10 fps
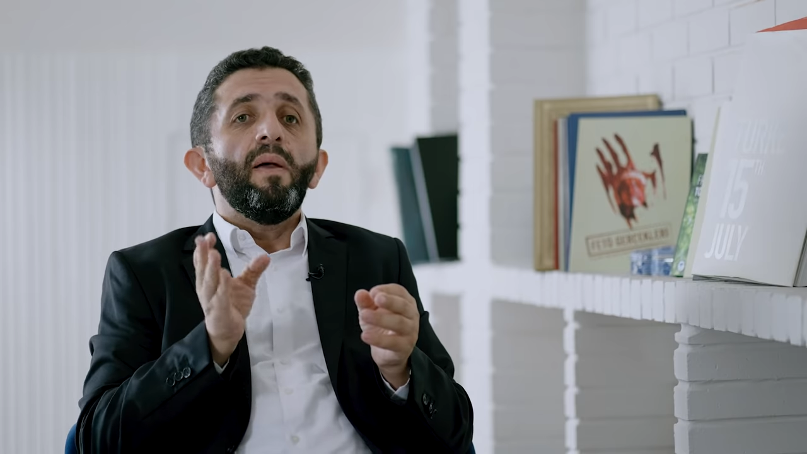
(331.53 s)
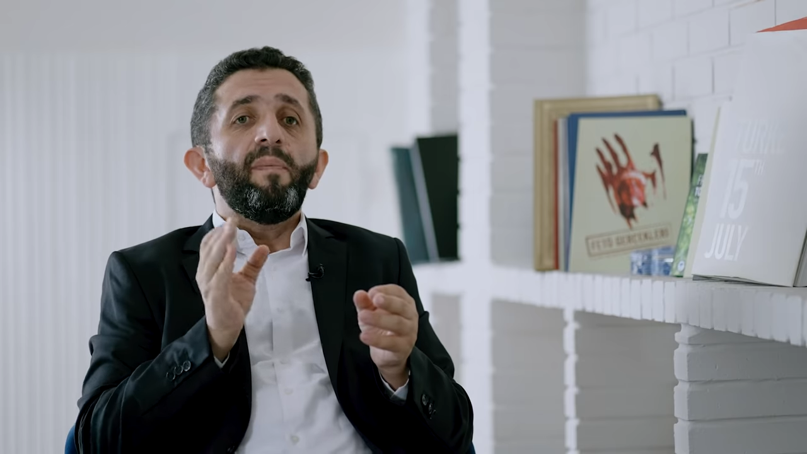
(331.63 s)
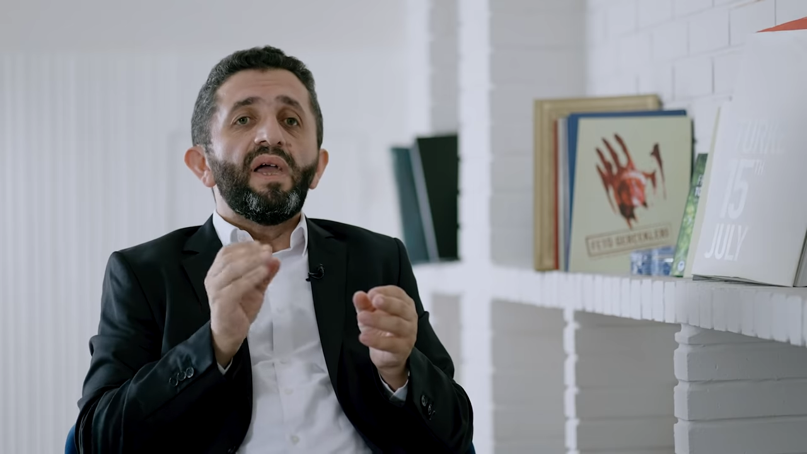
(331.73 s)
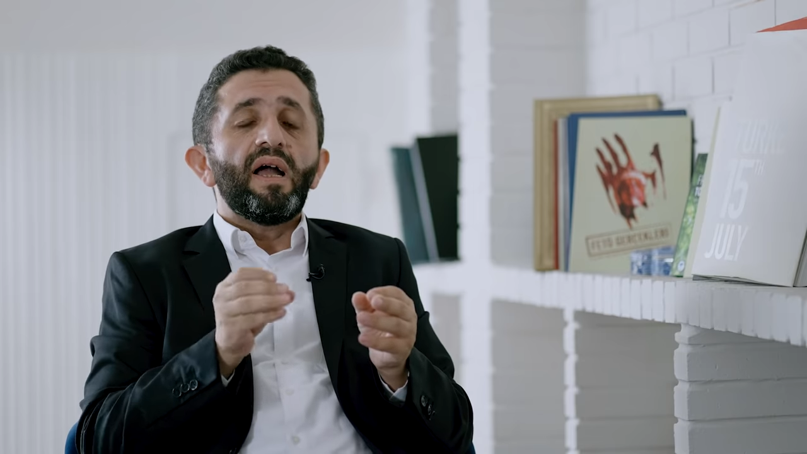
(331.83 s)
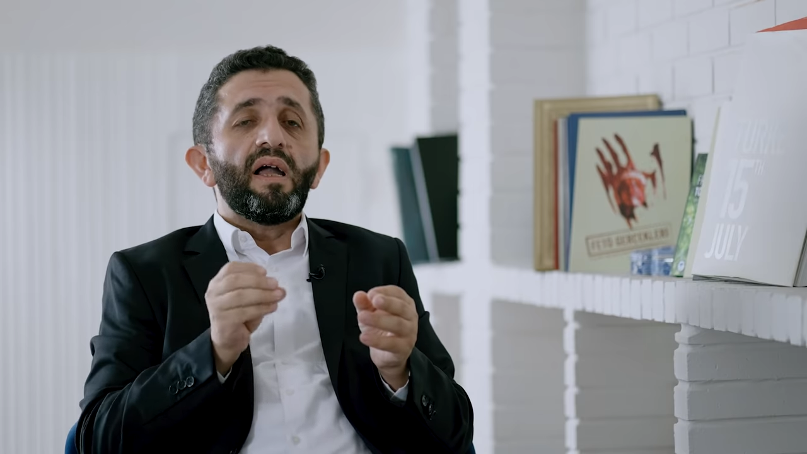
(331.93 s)

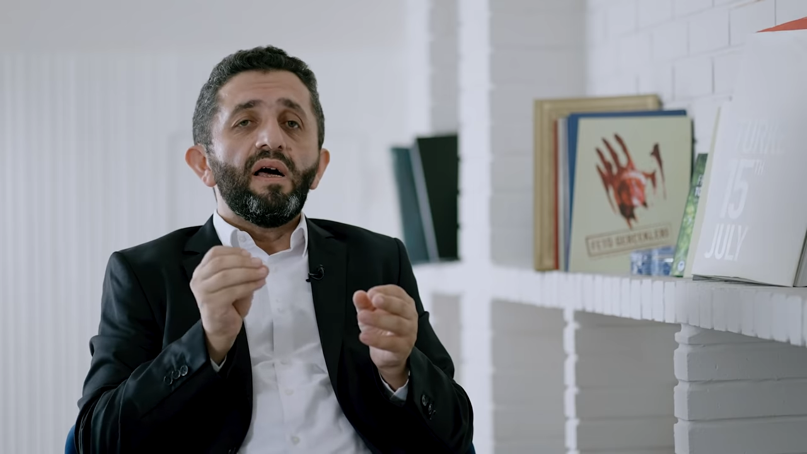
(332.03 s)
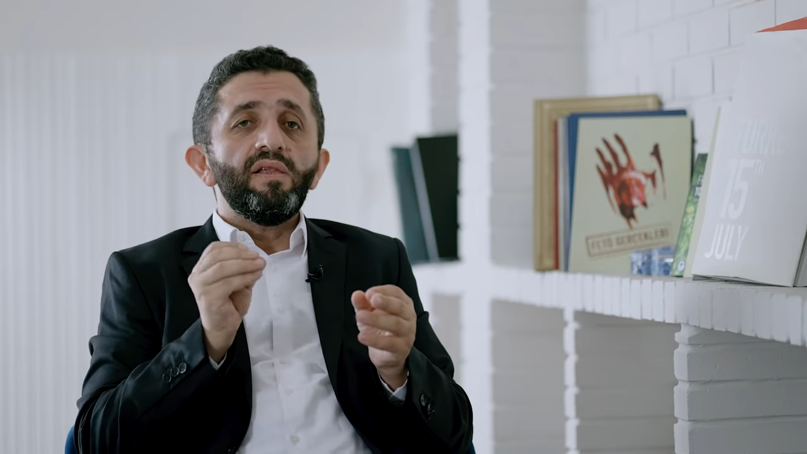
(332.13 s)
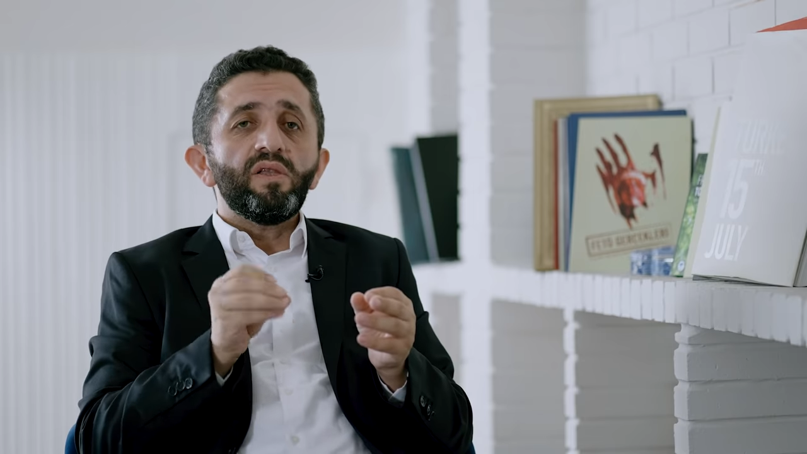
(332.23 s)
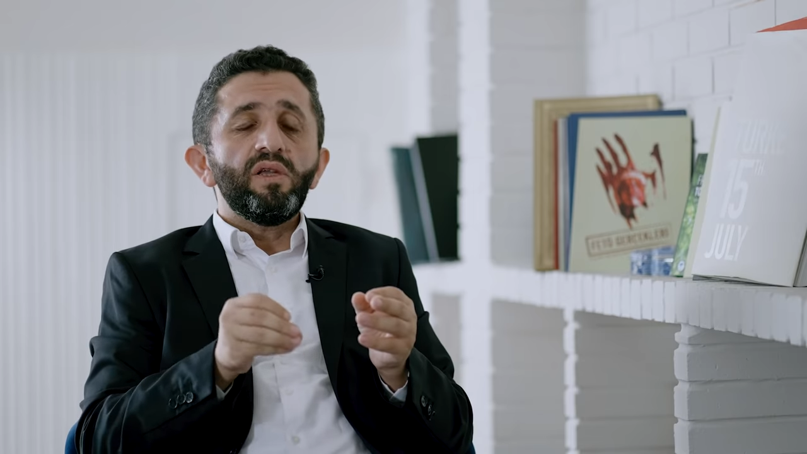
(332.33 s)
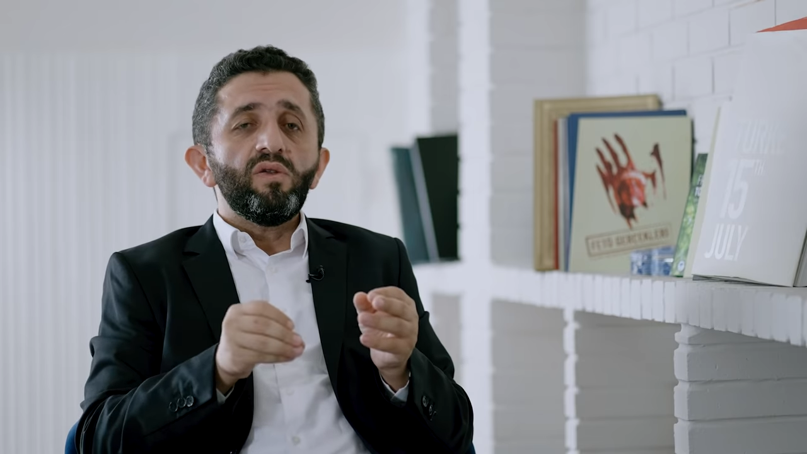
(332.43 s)

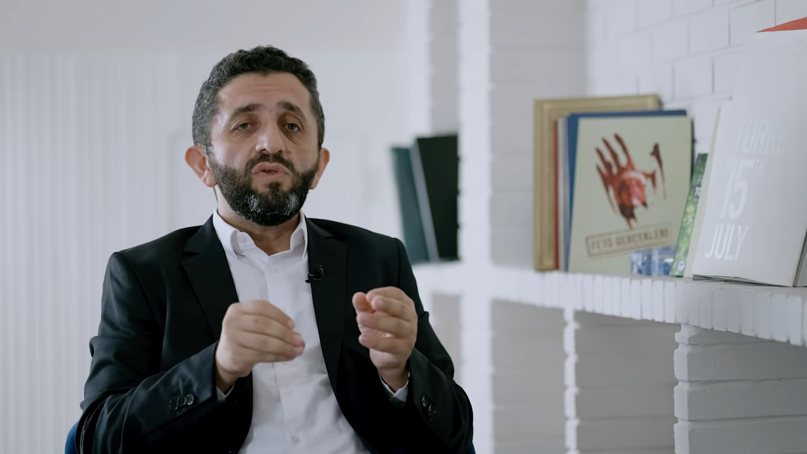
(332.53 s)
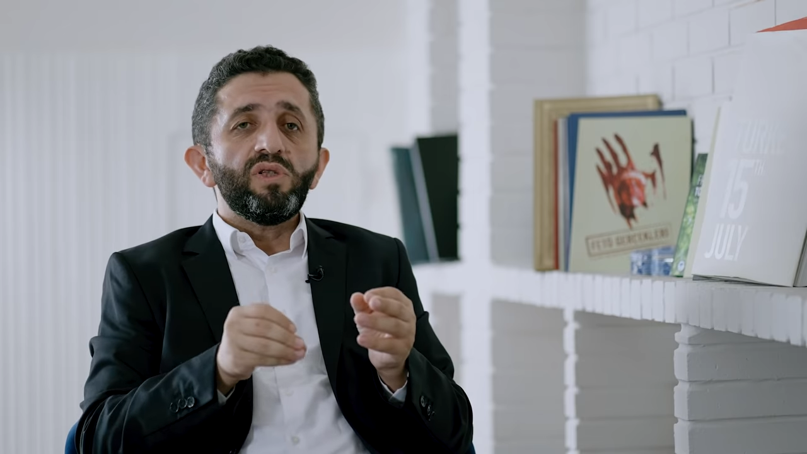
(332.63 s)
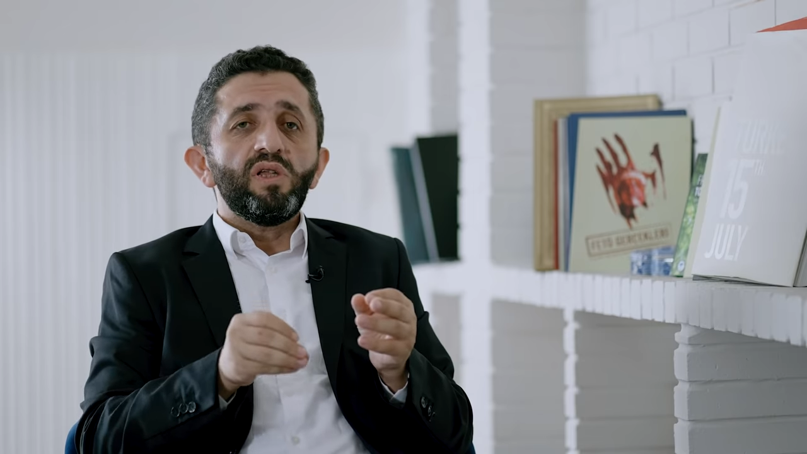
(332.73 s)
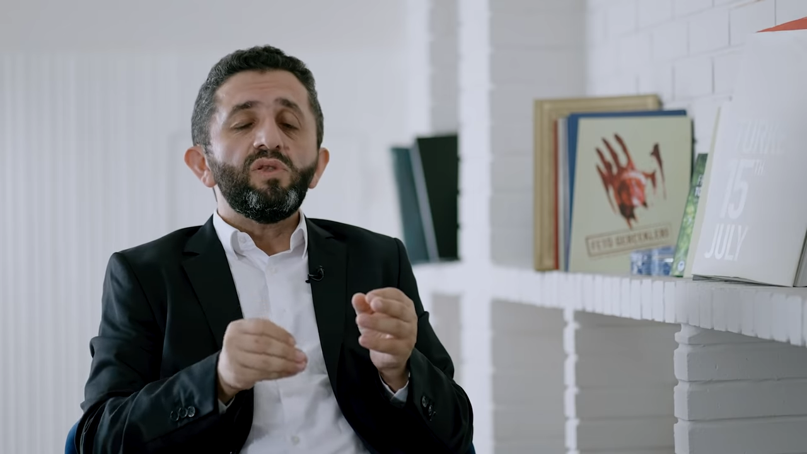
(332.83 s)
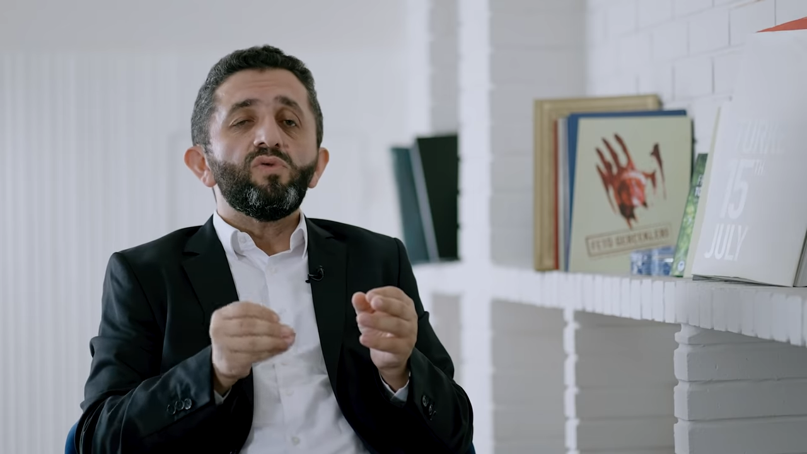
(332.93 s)
PKK'lı
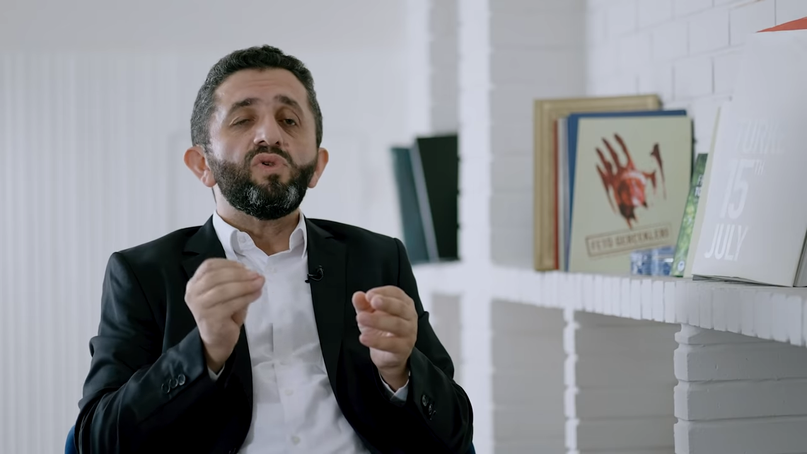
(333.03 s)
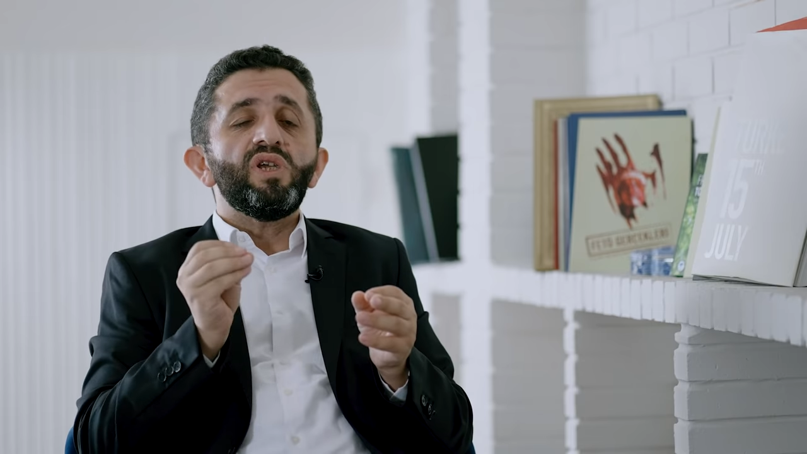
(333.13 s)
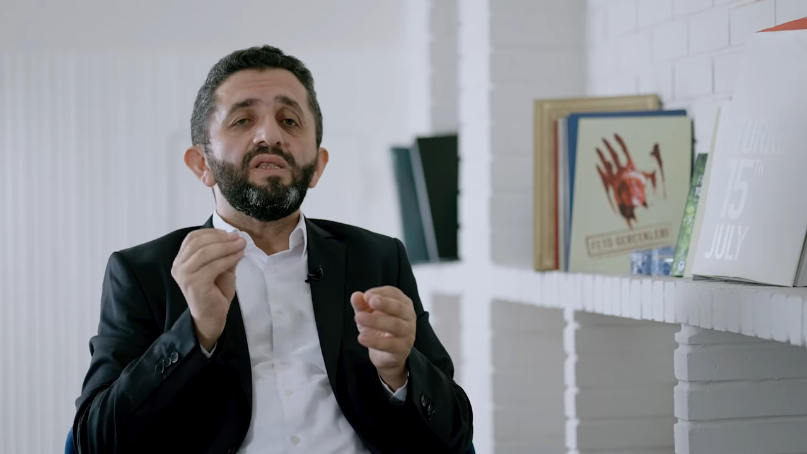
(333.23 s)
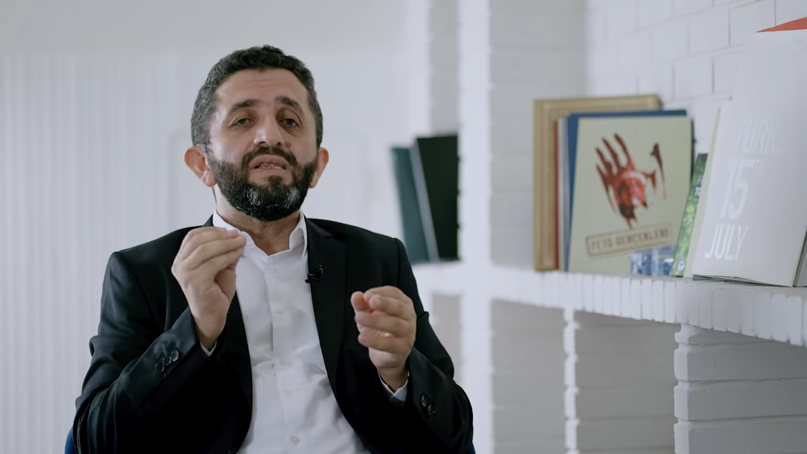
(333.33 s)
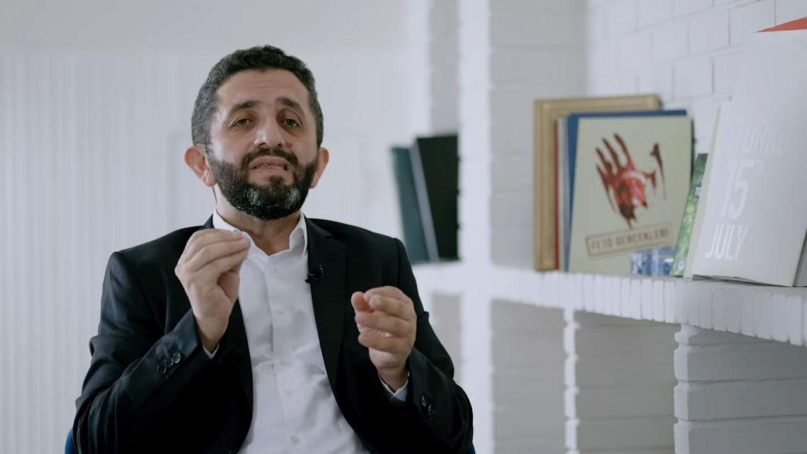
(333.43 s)
teröristlerin
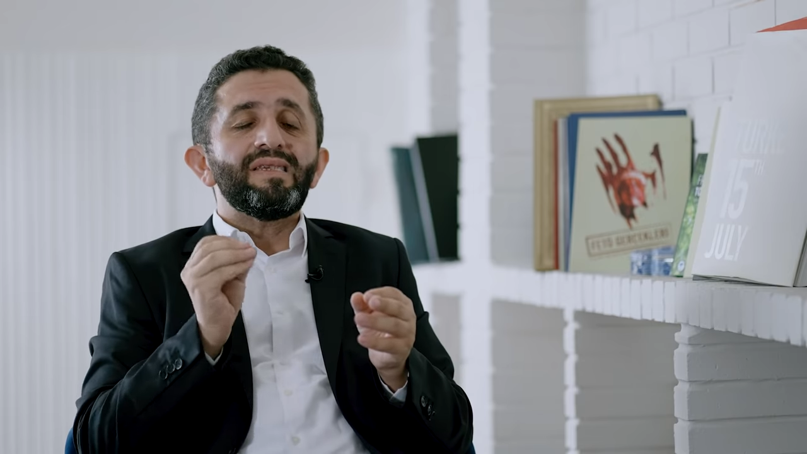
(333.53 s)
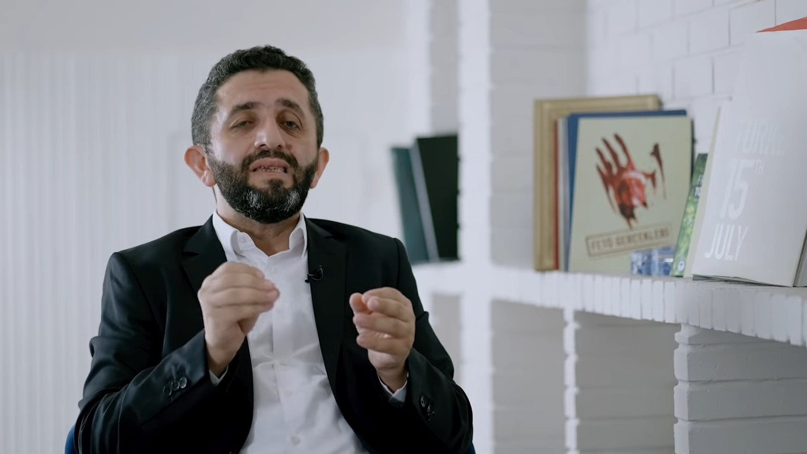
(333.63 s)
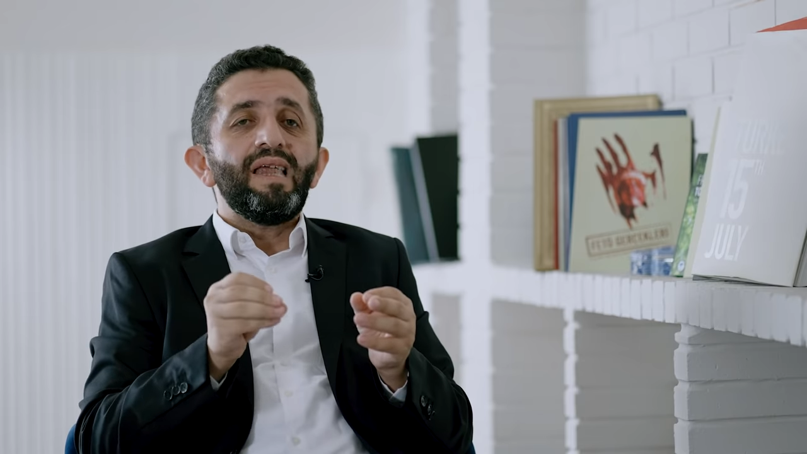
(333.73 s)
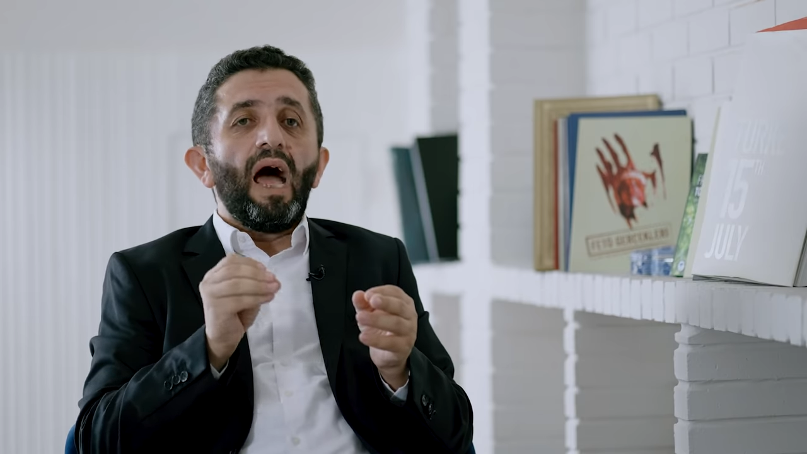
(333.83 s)
Türkiye'nin sınır